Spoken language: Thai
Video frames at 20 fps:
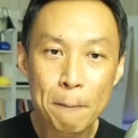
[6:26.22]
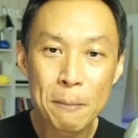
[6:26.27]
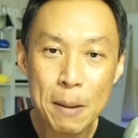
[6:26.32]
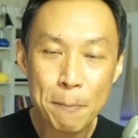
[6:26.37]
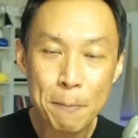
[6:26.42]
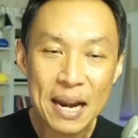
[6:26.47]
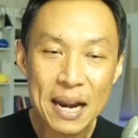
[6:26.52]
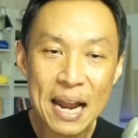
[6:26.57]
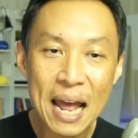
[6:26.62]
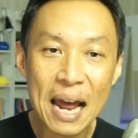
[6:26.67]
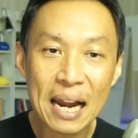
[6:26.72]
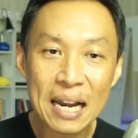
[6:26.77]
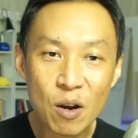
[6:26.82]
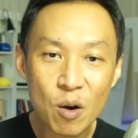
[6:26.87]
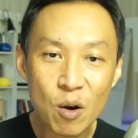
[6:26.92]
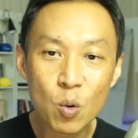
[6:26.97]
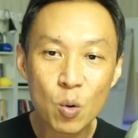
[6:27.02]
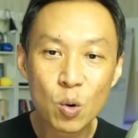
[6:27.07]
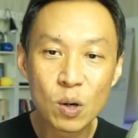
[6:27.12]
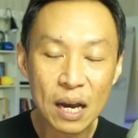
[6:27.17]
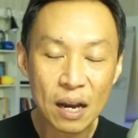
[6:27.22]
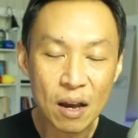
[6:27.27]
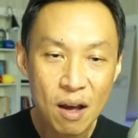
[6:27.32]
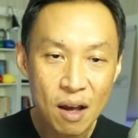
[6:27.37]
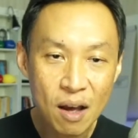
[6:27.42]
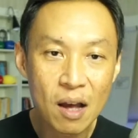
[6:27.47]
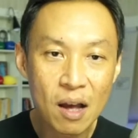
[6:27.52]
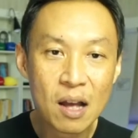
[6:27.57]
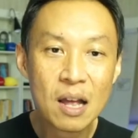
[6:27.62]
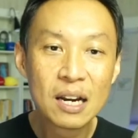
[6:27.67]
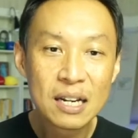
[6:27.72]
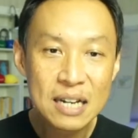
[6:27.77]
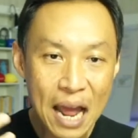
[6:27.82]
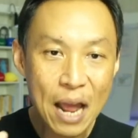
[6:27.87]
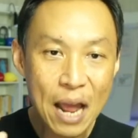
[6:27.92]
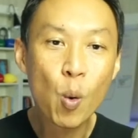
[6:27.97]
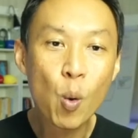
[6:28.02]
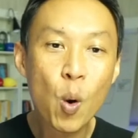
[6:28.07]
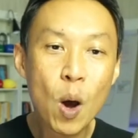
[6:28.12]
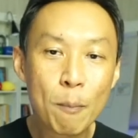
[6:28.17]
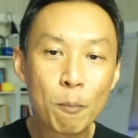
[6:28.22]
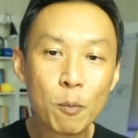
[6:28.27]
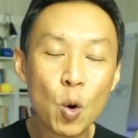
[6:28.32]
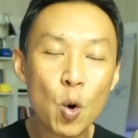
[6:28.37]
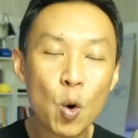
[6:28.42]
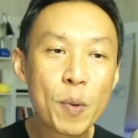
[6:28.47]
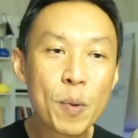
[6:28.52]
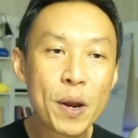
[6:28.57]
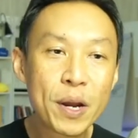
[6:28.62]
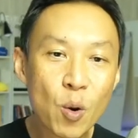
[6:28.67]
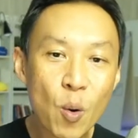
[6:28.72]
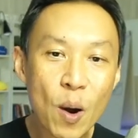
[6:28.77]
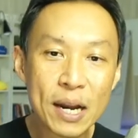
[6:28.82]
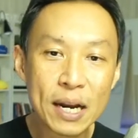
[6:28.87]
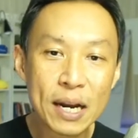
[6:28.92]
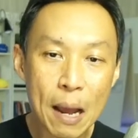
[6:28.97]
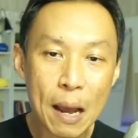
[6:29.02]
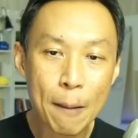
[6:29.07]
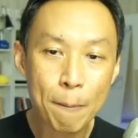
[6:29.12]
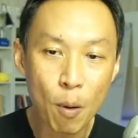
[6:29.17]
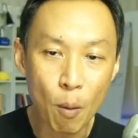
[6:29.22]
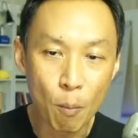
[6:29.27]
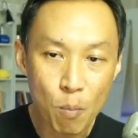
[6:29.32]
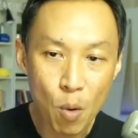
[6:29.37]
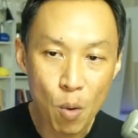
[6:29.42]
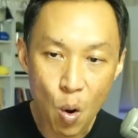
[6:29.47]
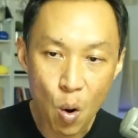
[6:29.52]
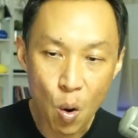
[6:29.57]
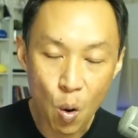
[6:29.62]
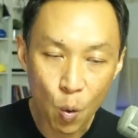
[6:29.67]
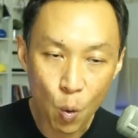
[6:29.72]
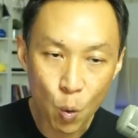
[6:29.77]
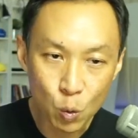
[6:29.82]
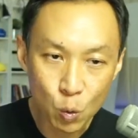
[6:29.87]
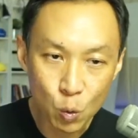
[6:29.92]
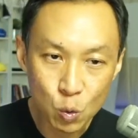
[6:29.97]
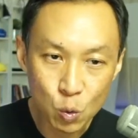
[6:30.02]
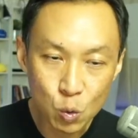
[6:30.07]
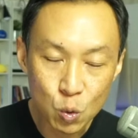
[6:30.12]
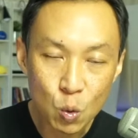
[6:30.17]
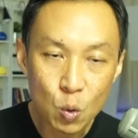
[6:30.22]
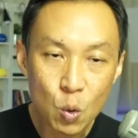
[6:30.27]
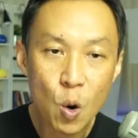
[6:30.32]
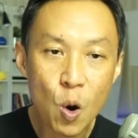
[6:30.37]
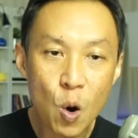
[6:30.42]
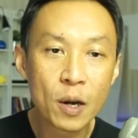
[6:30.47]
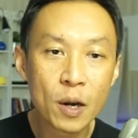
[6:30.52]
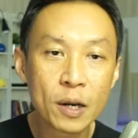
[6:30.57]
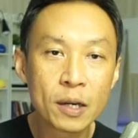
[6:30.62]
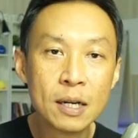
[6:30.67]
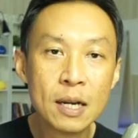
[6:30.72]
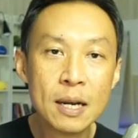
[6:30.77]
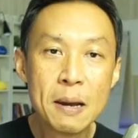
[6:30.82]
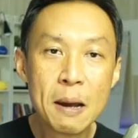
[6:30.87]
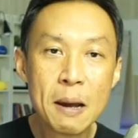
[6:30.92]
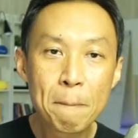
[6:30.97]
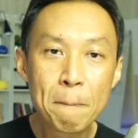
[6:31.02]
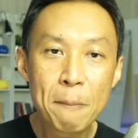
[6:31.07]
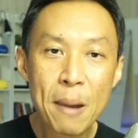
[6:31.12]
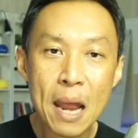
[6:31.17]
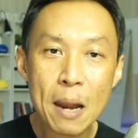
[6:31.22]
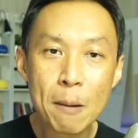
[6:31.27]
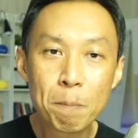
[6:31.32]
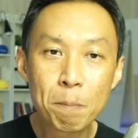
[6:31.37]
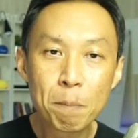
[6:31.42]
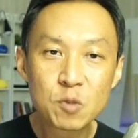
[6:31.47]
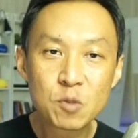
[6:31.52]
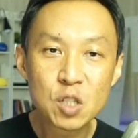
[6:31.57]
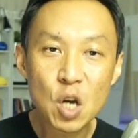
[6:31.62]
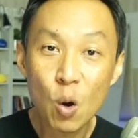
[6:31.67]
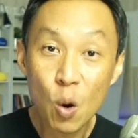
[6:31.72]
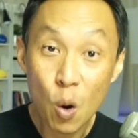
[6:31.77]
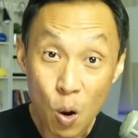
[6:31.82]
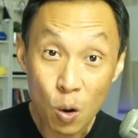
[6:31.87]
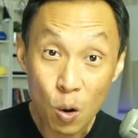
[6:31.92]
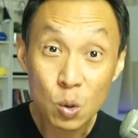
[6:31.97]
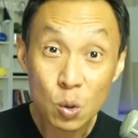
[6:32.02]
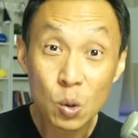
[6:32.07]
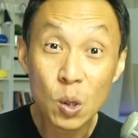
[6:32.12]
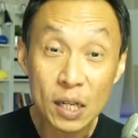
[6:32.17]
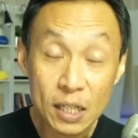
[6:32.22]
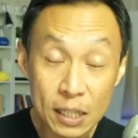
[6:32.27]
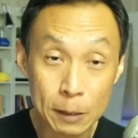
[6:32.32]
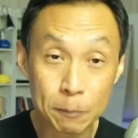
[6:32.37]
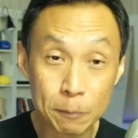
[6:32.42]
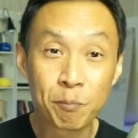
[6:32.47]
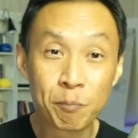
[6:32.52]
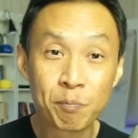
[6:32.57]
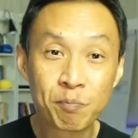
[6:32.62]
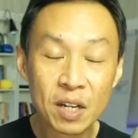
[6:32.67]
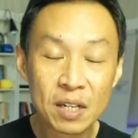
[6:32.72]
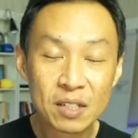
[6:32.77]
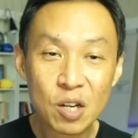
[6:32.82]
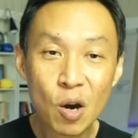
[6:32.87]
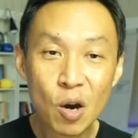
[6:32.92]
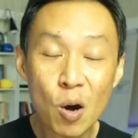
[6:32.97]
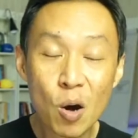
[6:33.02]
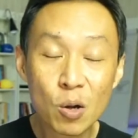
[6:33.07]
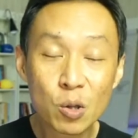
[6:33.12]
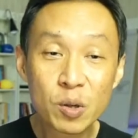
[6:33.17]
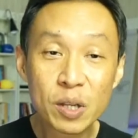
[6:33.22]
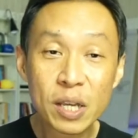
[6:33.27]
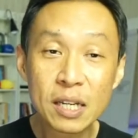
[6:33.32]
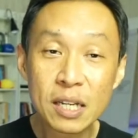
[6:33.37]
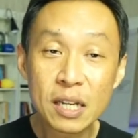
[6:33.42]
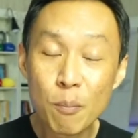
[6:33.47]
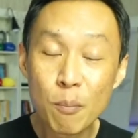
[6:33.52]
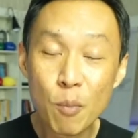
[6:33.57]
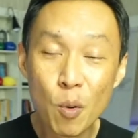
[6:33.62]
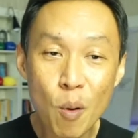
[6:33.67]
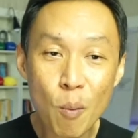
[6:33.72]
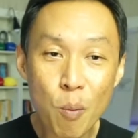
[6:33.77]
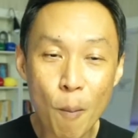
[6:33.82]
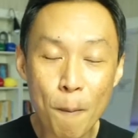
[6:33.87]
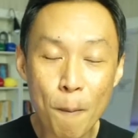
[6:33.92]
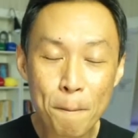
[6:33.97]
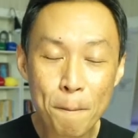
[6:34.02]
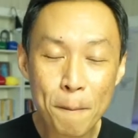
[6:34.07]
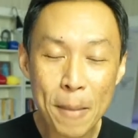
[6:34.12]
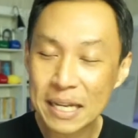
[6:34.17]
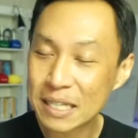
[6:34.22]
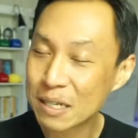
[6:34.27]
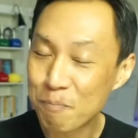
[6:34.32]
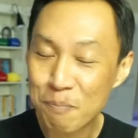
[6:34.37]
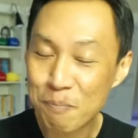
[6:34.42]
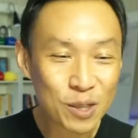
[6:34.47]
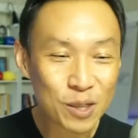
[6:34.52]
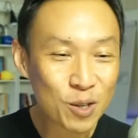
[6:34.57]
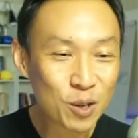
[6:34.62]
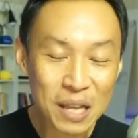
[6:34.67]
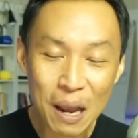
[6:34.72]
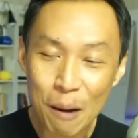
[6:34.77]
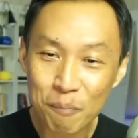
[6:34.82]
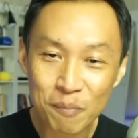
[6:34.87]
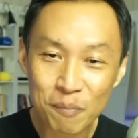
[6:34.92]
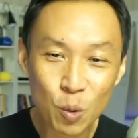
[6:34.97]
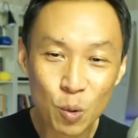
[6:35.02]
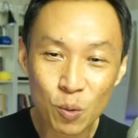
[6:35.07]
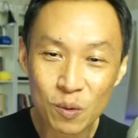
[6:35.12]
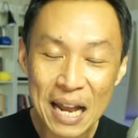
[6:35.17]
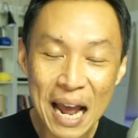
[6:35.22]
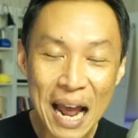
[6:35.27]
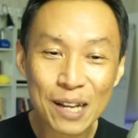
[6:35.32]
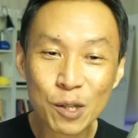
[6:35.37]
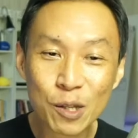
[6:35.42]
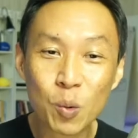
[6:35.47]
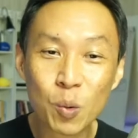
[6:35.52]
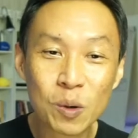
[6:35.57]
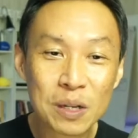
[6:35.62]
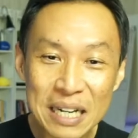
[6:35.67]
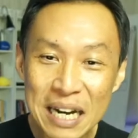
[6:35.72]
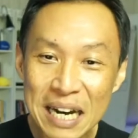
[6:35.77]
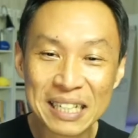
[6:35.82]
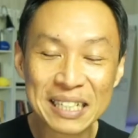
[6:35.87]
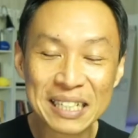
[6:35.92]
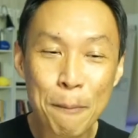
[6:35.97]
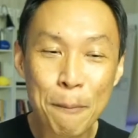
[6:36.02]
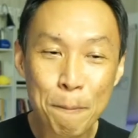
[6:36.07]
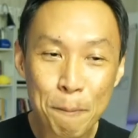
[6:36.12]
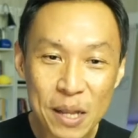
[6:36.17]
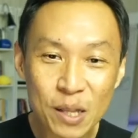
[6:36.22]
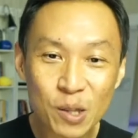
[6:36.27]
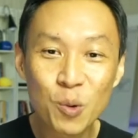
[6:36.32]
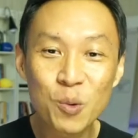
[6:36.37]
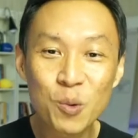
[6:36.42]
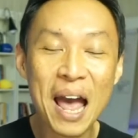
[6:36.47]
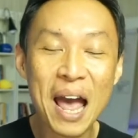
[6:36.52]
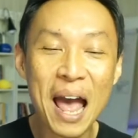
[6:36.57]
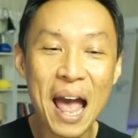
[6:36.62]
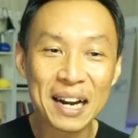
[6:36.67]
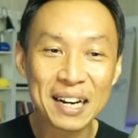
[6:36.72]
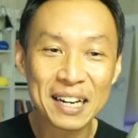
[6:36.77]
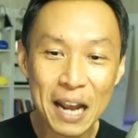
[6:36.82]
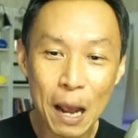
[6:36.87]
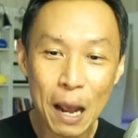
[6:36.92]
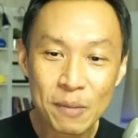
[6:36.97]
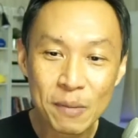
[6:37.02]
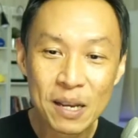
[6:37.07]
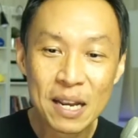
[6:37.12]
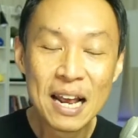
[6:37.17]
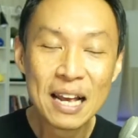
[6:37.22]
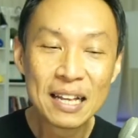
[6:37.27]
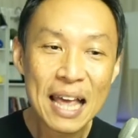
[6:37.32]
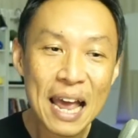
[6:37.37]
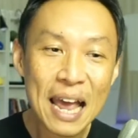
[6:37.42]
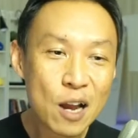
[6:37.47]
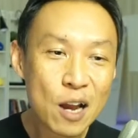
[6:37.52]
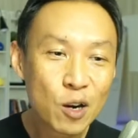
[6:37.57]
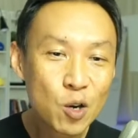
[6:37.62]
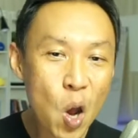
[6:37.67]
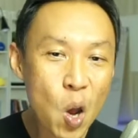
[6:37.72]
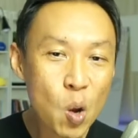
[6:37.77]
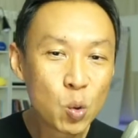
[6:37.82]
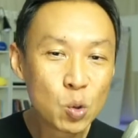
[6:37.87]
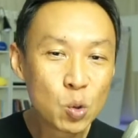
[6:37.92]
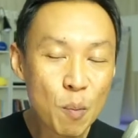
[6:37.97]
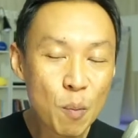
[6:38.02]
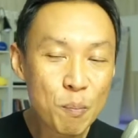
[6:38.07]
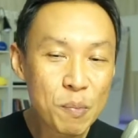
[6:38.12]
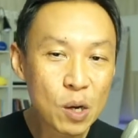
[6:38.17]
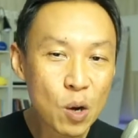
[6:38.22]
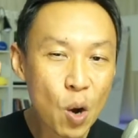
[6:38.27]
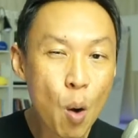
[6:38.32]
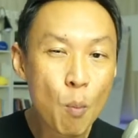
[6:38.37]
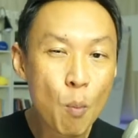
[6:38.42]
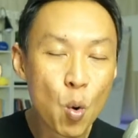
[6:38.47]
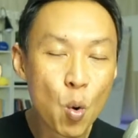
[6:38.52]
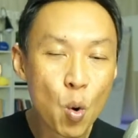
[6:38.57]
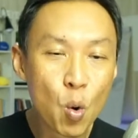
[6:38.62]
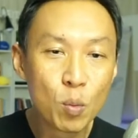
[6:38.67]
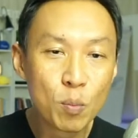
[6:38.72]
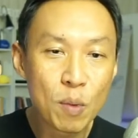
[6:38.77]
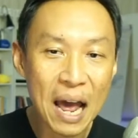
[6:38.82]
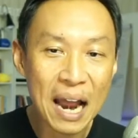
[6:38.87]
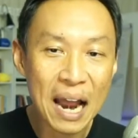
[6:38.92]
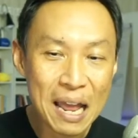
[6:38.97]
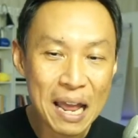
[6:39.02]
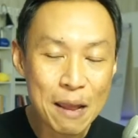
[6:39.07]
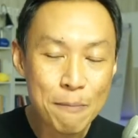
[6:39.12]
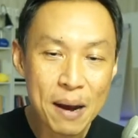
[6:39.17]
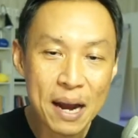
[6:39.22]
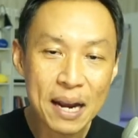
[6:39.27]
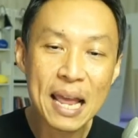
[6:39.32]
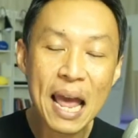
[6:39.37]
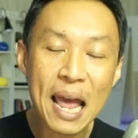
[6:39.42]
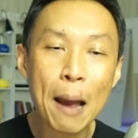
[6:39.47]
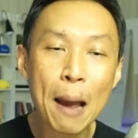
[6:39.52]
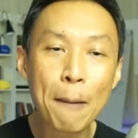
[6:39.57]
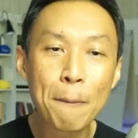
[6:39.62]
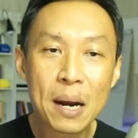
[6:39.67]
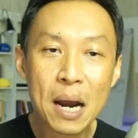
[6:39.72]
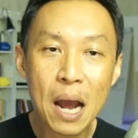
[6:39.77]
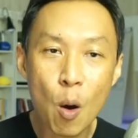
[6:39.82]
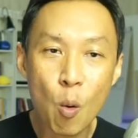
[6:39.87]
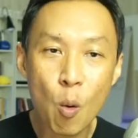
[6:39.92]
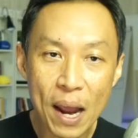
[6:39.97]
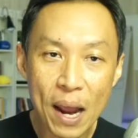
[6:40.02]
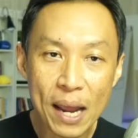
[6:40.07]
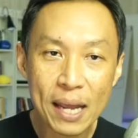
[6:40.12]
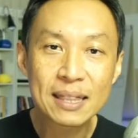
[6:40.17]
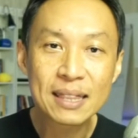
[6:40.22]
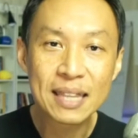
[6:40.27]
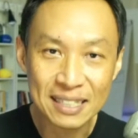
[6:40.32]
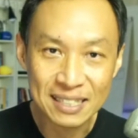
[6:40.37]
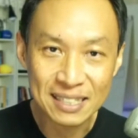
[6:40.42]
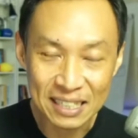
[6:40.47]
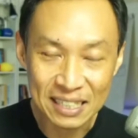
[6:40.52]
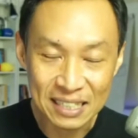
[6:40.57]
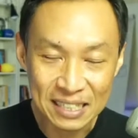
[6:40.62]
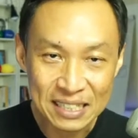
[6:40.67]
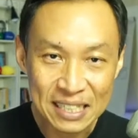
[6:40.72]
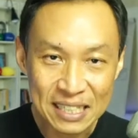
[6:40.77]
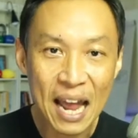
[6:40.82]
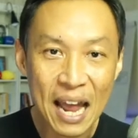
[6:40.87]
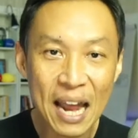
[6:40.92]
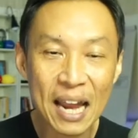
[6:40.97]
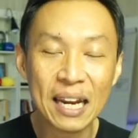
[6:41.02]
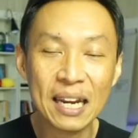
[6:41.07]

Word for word: มีปัญหาเดียวกับคุณก็ได้ความรู้ไปด้วยนะครับผมมองคุณทุกคนเป็นเจ้าของธุรกิจในมุมของผมไม่จำเป็นต้องทำได้ทุกเรื่องหรือทำเป็นทุกอย่างนะครับแต่อย่างน้อยคุณต้องมีข้อมูลอะไรบางอย่างเพื่อเอาไว้ตัดสินใจ